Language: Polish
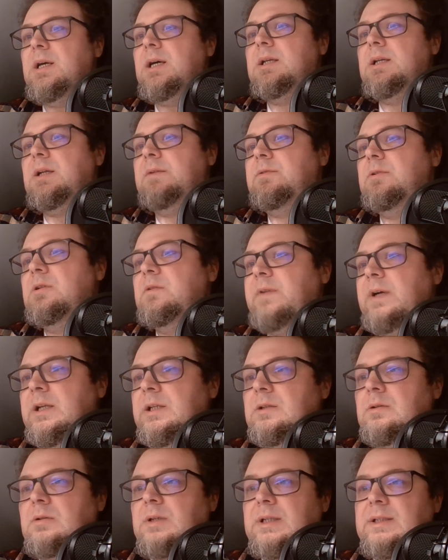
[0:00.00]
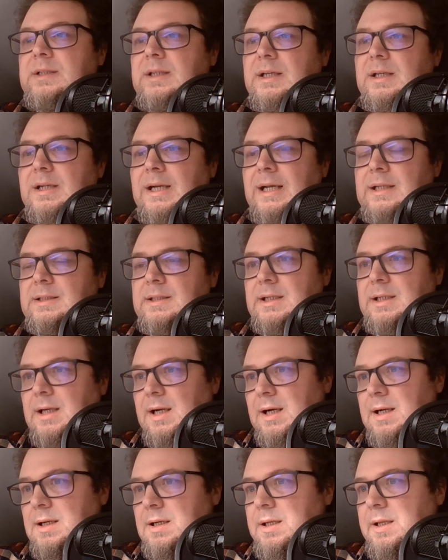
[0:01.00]
nawoływali do rady,
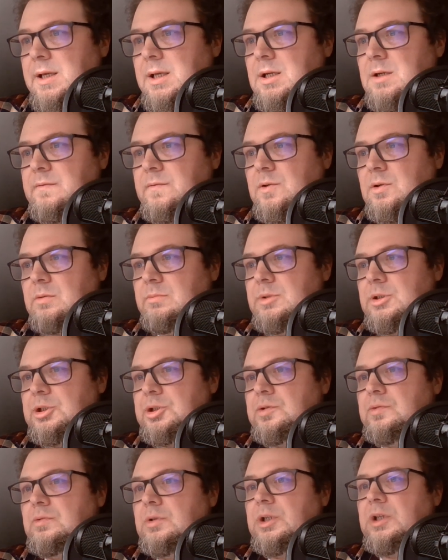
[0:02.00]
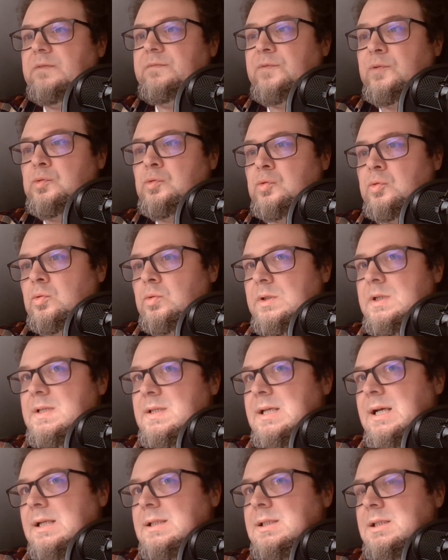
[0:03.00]
radykalnej reformy sztuki,
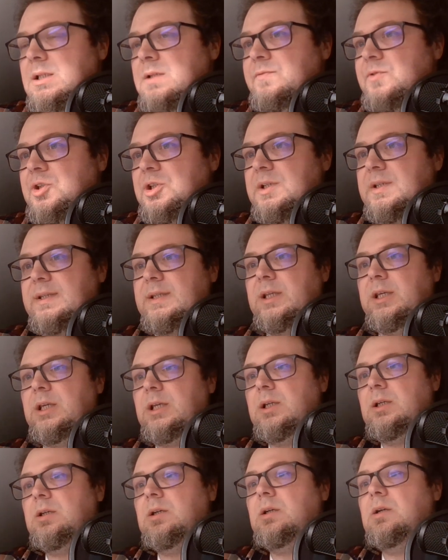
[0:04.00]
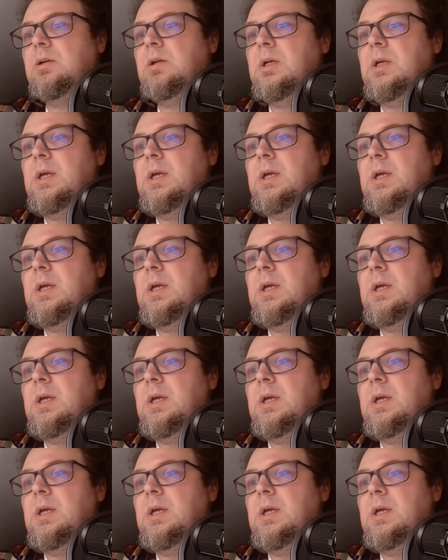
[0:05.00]
futuryzacji wszystkiego.